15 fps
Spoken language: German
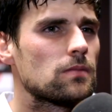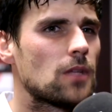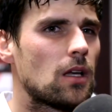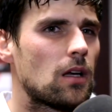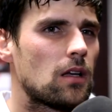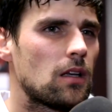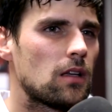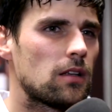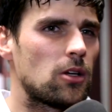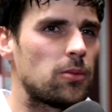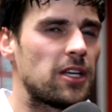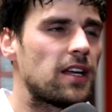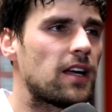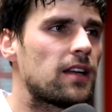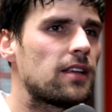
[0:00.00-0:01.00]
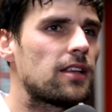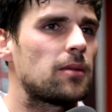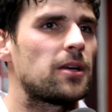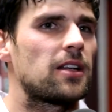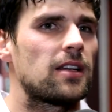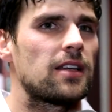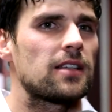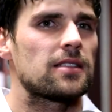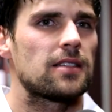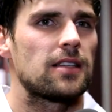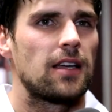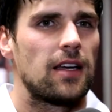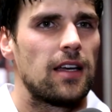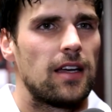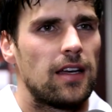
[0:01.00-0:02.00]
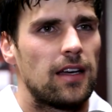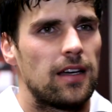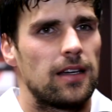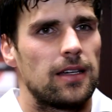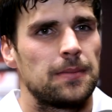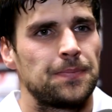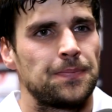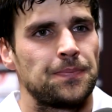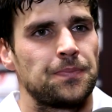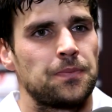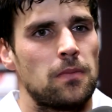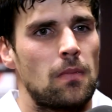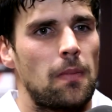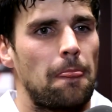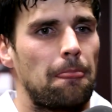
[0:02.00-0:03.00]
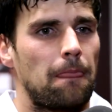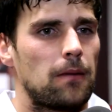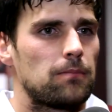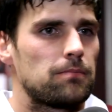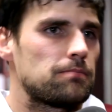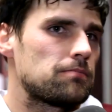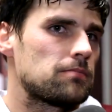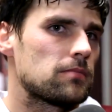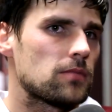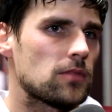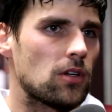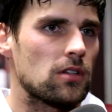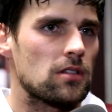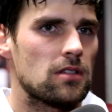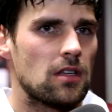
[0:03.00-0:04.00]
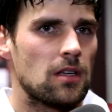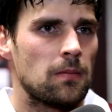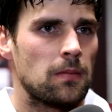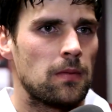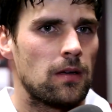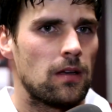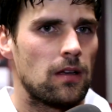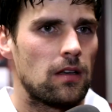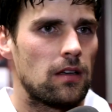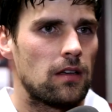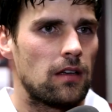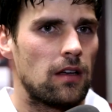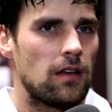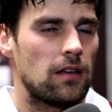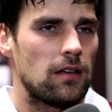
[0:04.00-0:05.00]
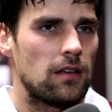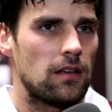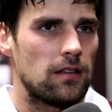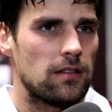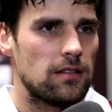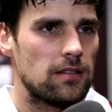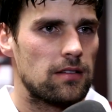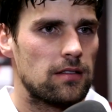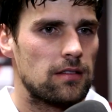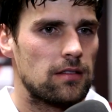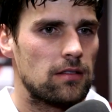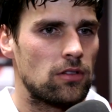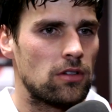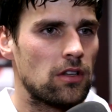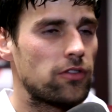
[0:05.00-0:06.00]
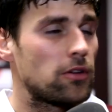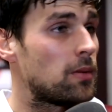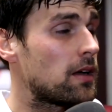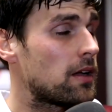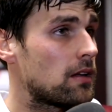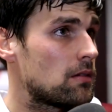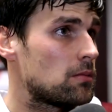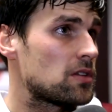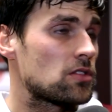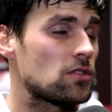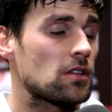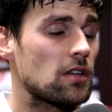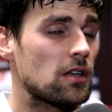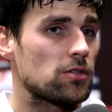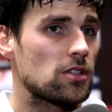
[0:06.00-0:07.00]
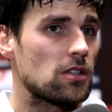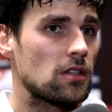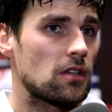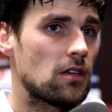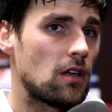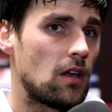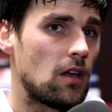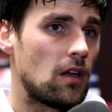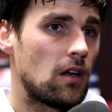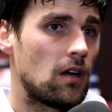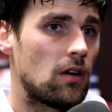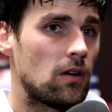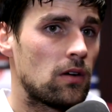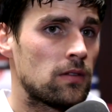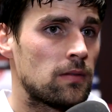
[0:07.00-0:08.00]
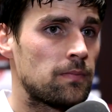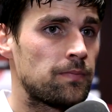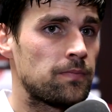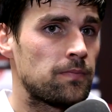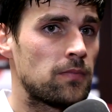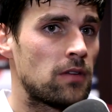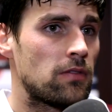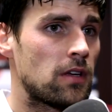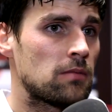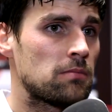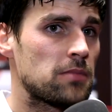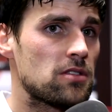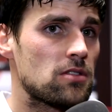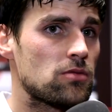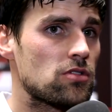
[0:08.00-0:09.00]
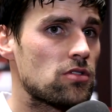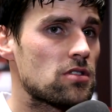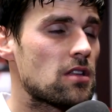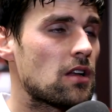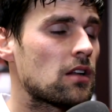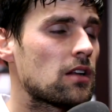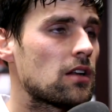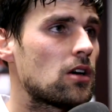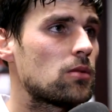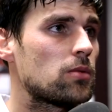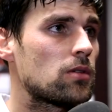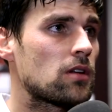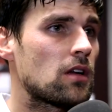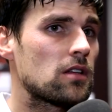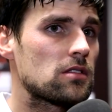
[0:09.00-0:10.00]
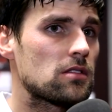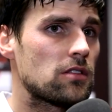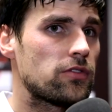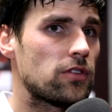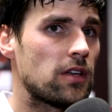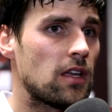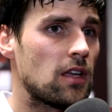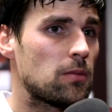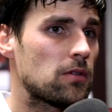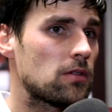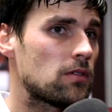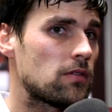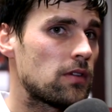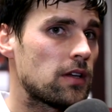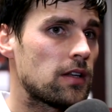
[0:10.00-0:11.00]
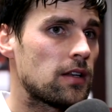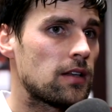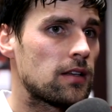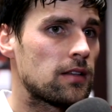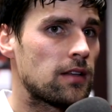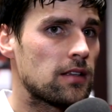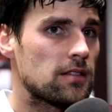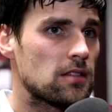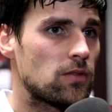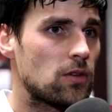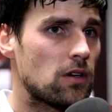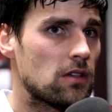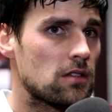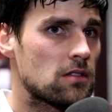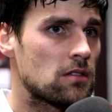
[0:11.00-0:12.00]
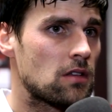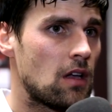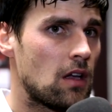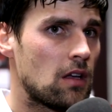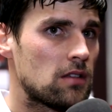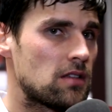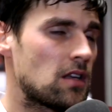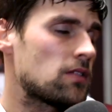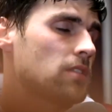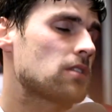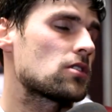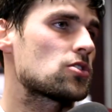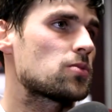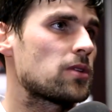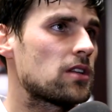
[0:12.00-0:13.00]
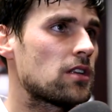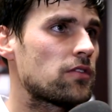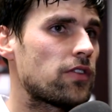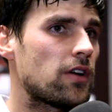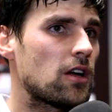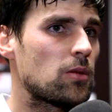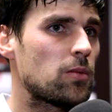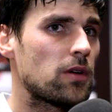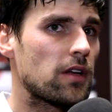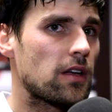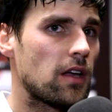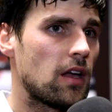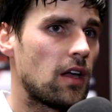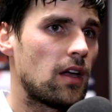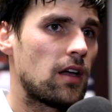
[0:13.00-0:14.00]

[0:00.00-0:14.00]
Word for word: Ja, ich glaube, jeder kann die Tabelle lesen. Ähm, trotzdem ja, es ist noch nicht vorbei, wir sind noch nicht abgestiegen. Und wir werden bis zum Schluss daran glauben und mhm. alles dafür geben, weil äh, nächste Woche ist ein sehr wichtiges Spiel in Freiburg.